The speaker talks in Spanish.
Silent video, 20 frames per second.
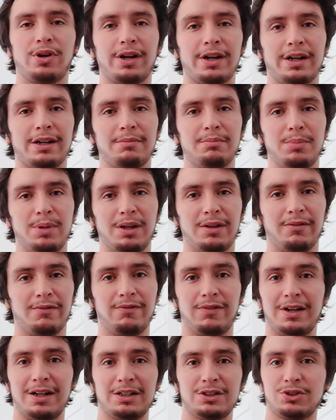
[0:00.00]
re, mi,
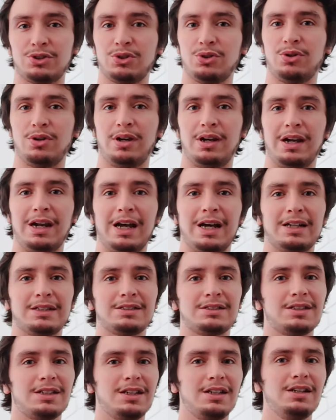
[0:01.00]
fa, sol,
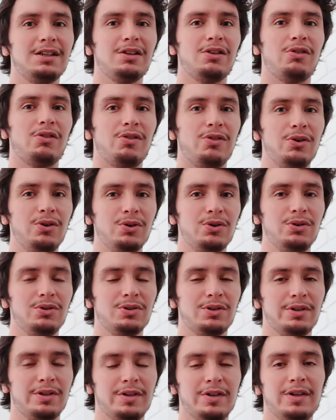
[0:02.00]
si,
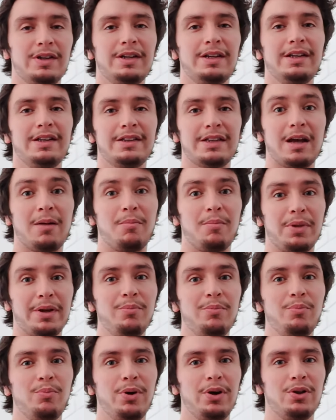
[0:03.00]
do.
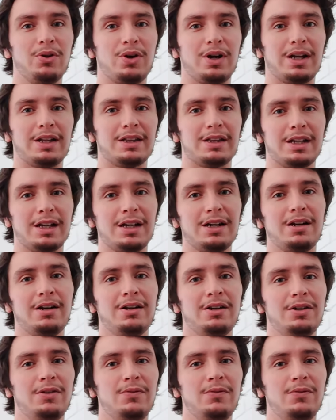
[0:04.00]
También puedo cantar